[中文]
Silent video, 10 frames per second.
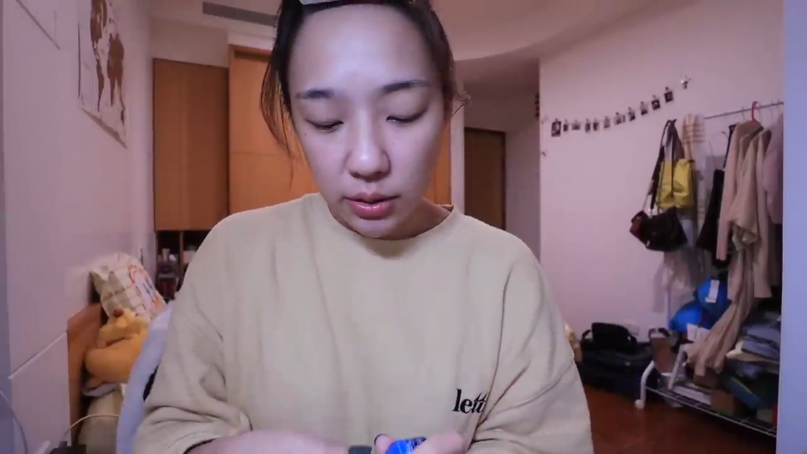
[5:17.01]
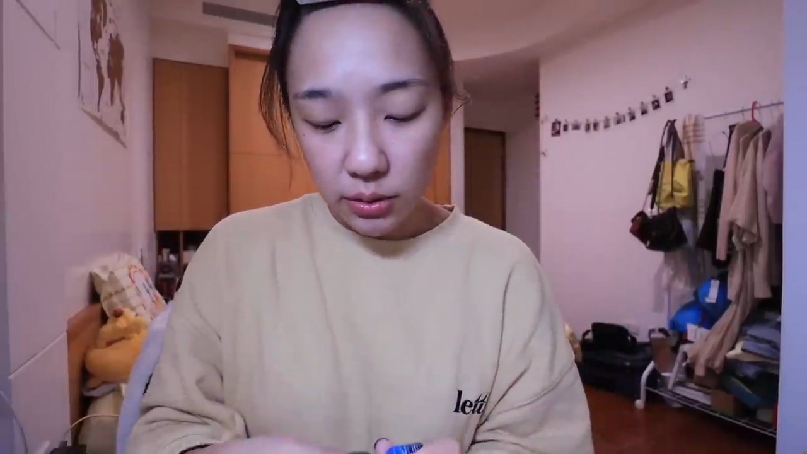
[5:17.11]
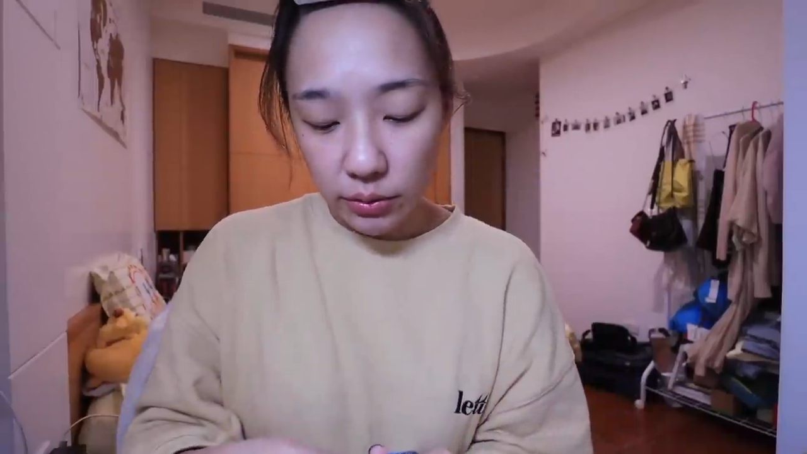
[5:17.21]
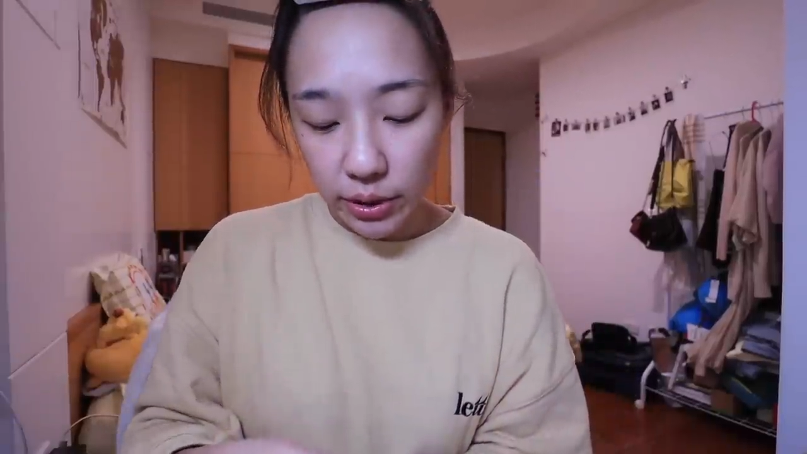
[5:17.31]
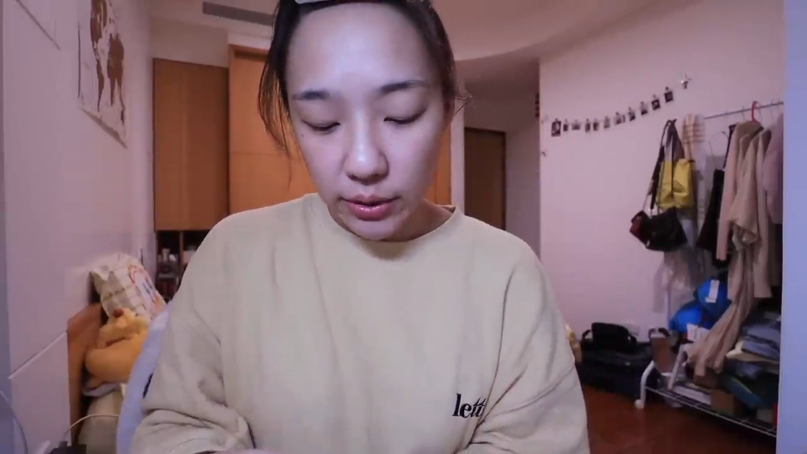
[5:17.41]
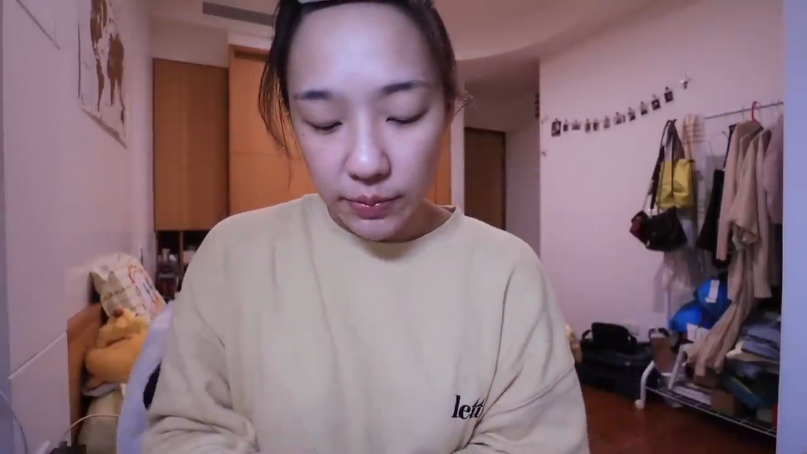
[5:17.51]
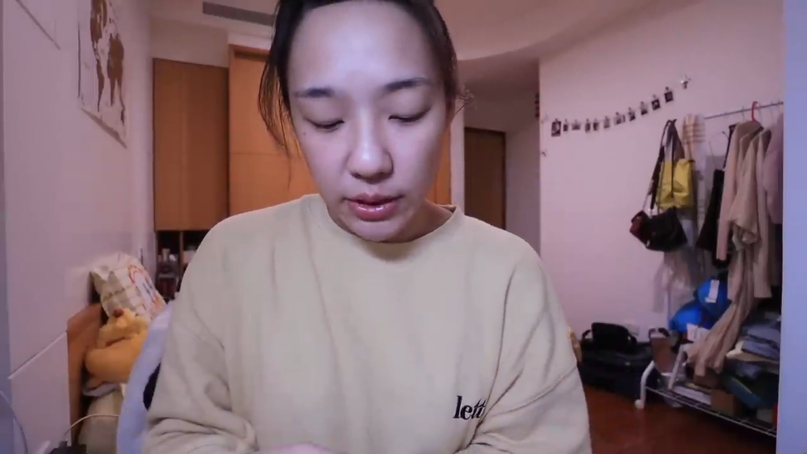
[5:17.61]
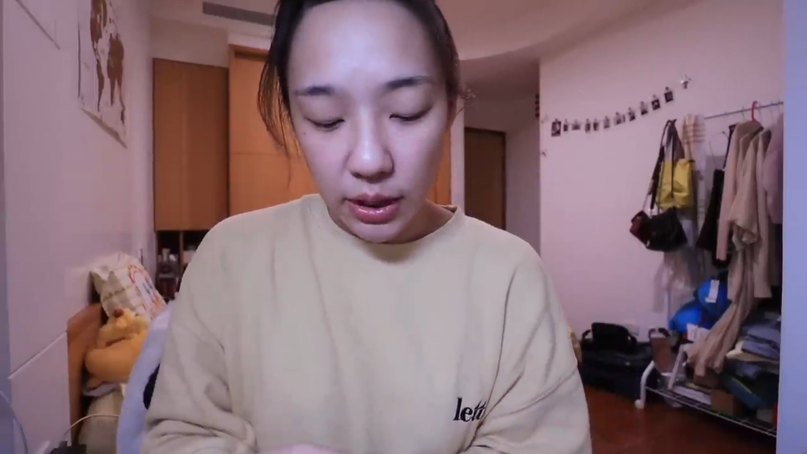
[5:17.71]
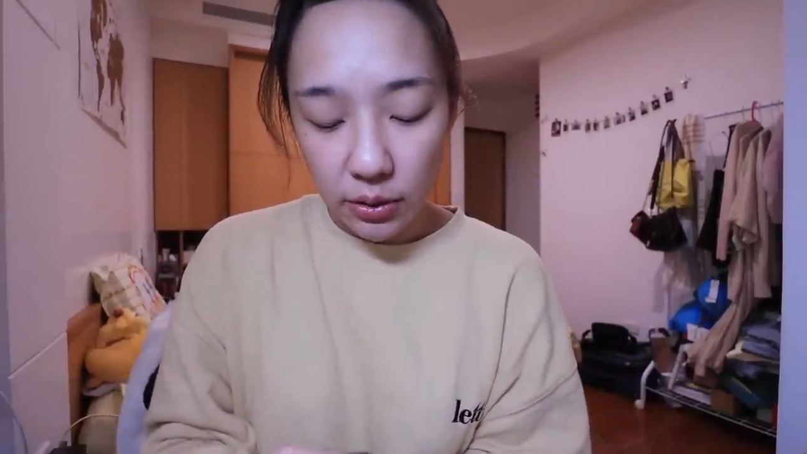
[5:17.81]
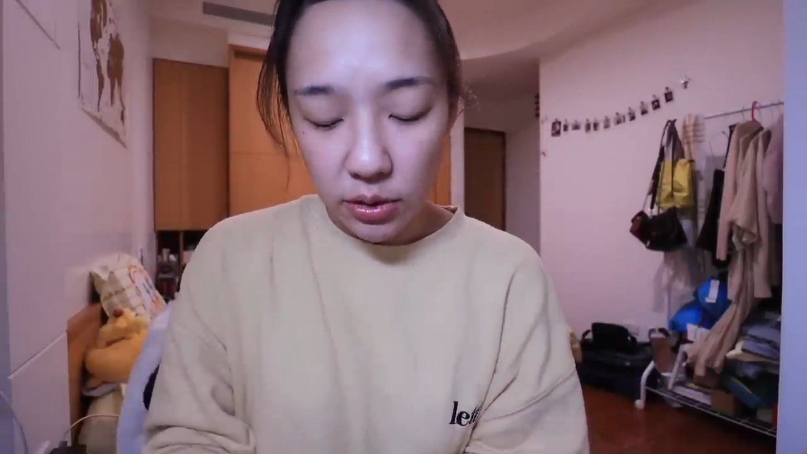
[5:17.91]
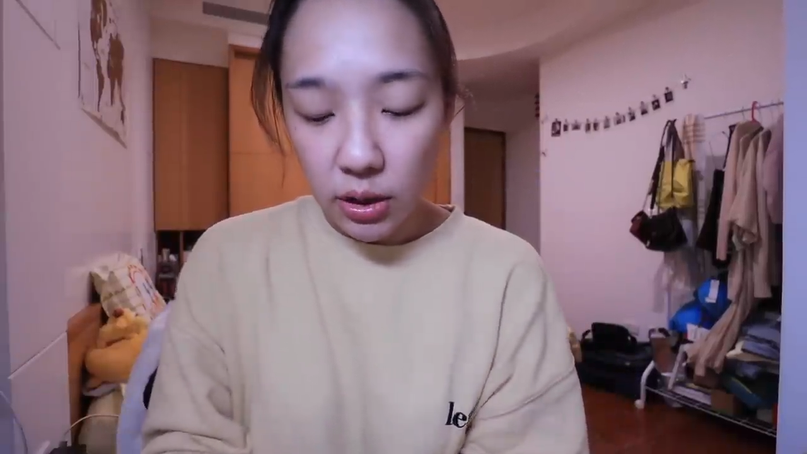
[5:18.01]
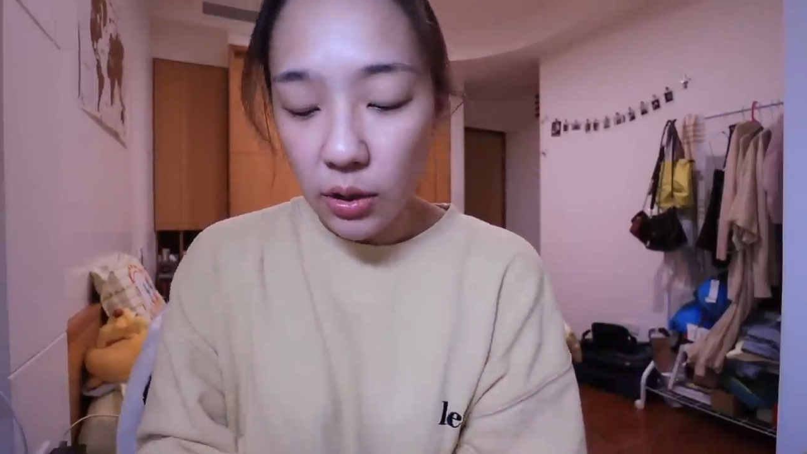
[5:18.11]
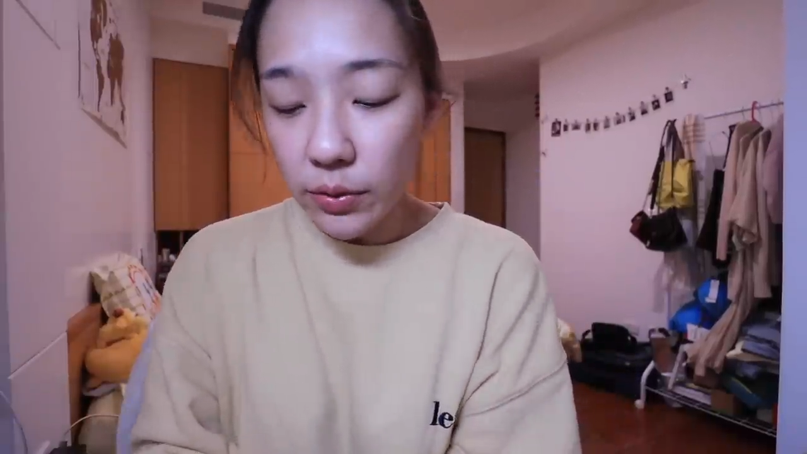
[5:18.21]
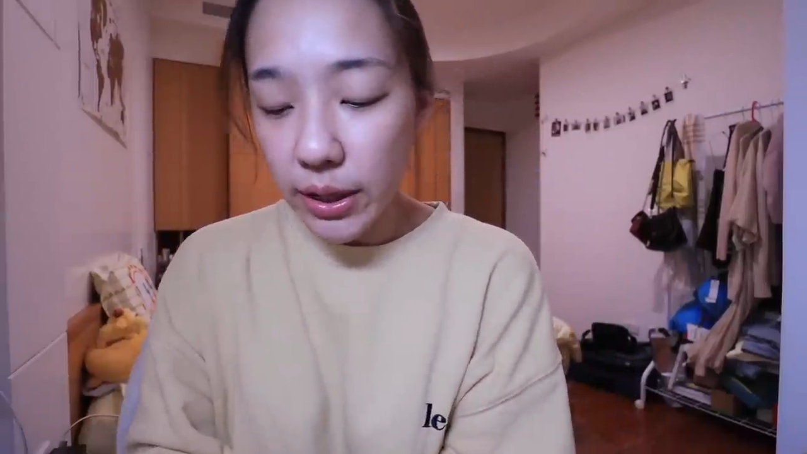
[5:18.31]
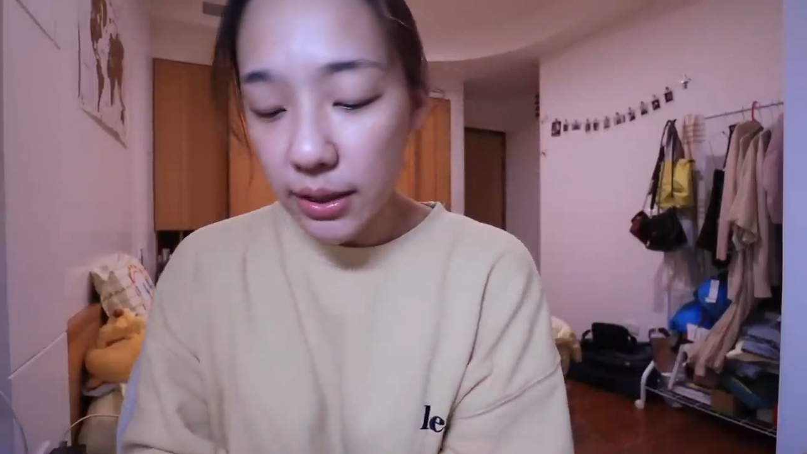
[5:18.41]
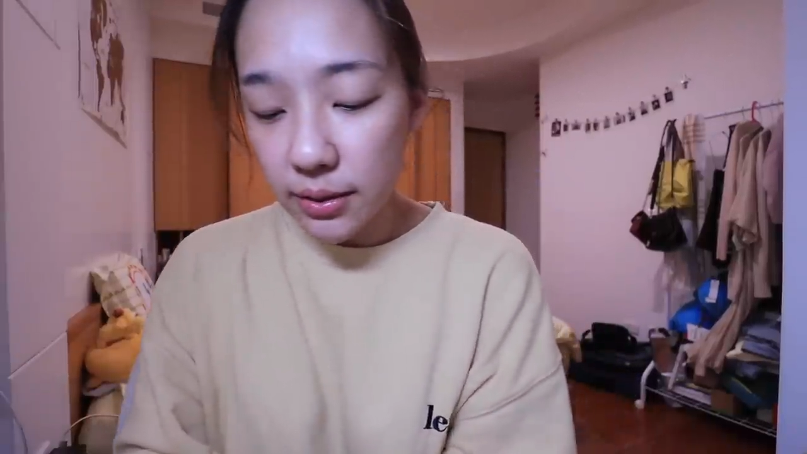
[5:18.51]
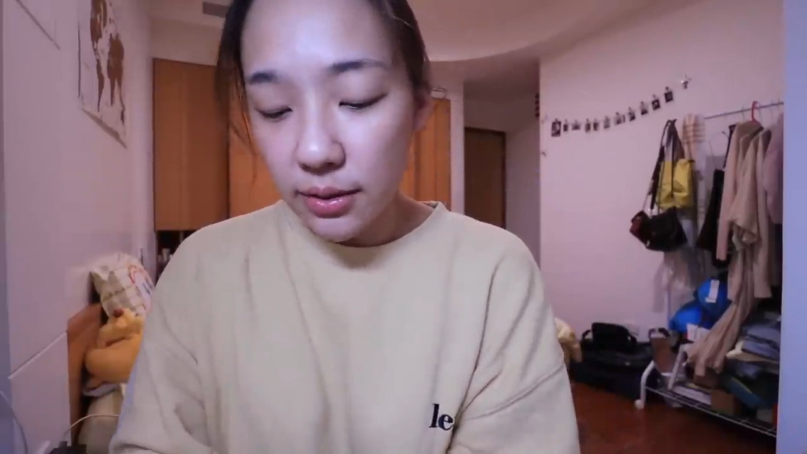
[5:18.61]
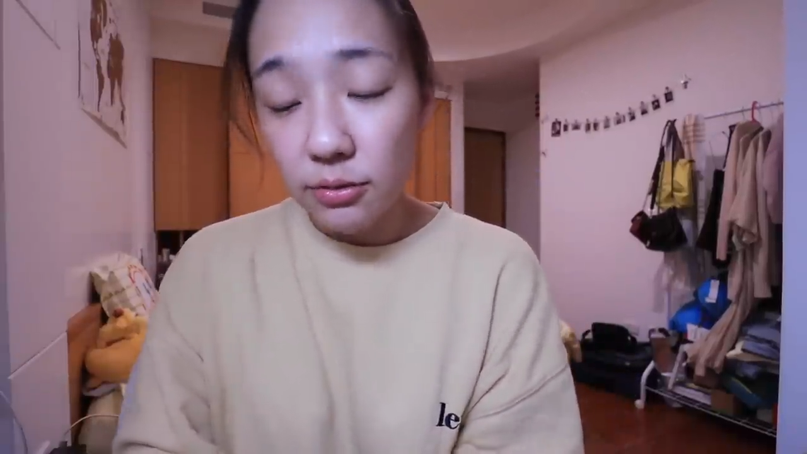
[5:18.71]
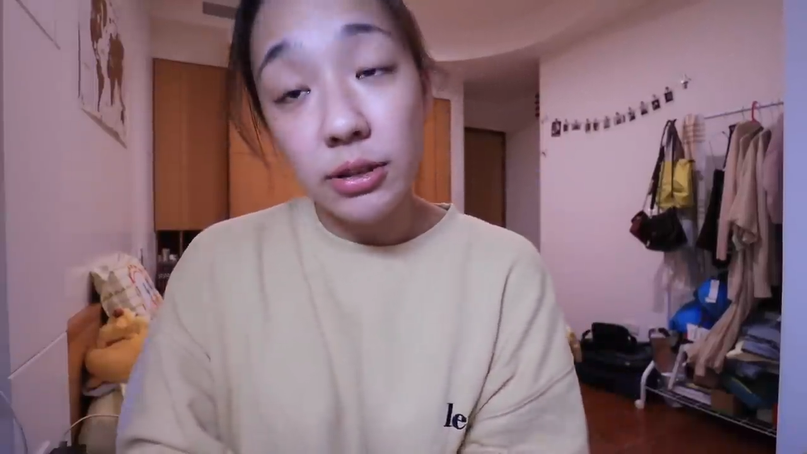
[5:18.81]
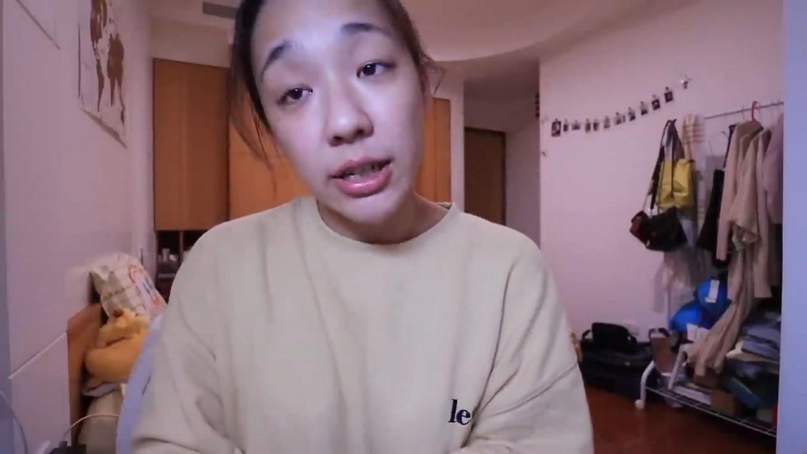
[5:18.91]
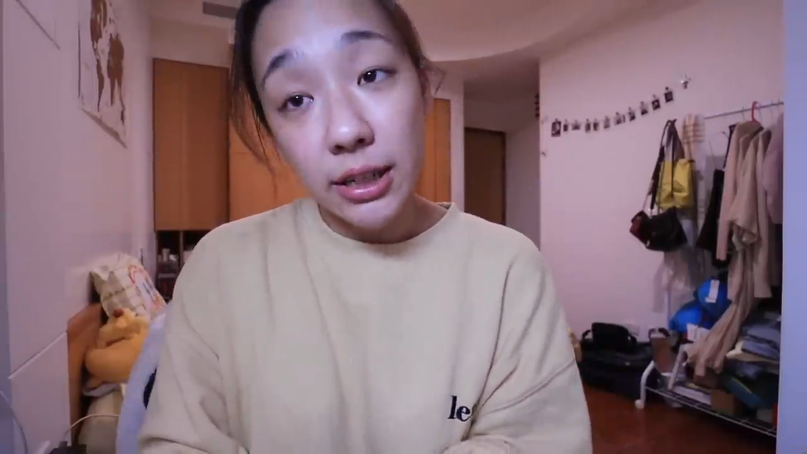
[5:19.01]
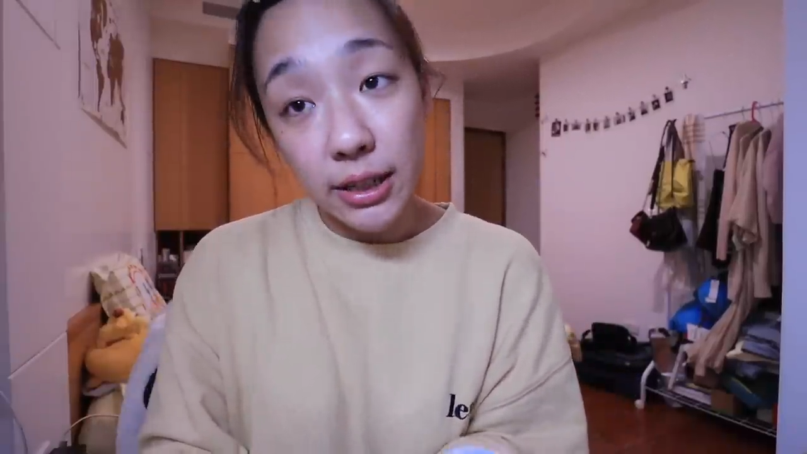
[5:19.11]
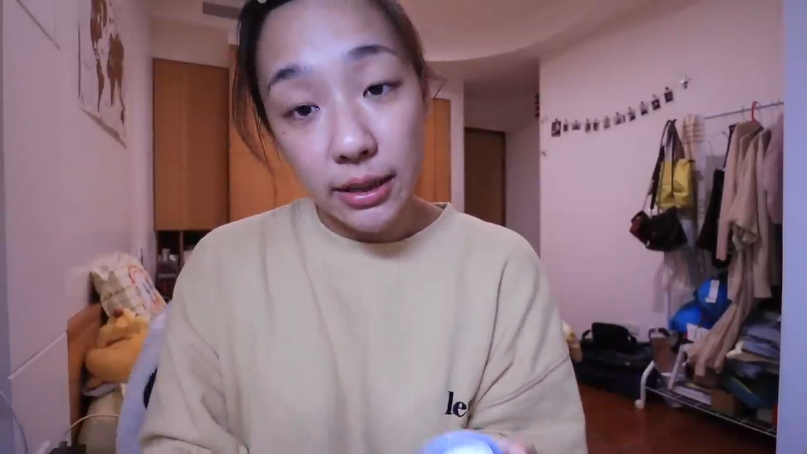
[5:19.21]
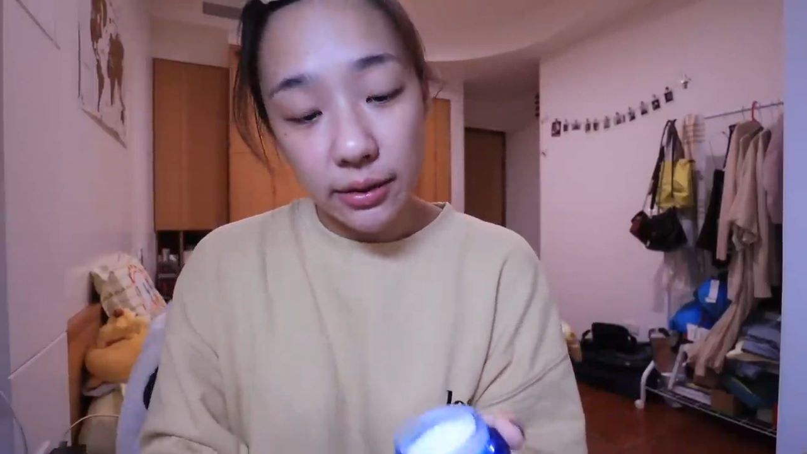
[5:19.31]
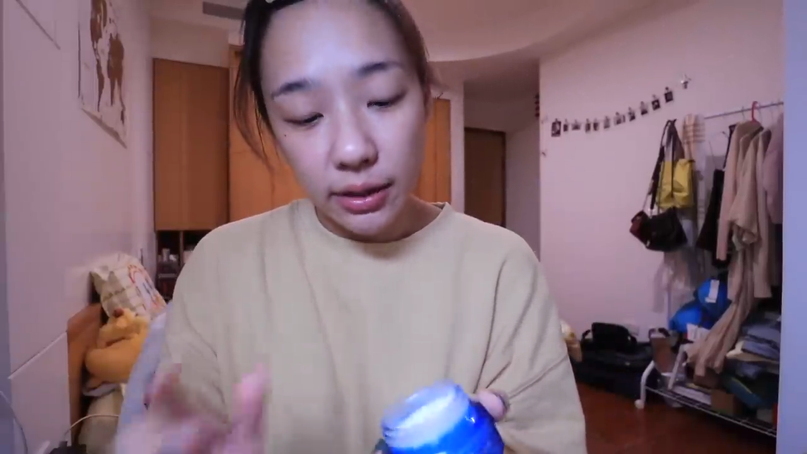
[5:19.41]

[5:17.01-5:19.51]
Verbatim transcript: 走一个比较稍微滋润一点的，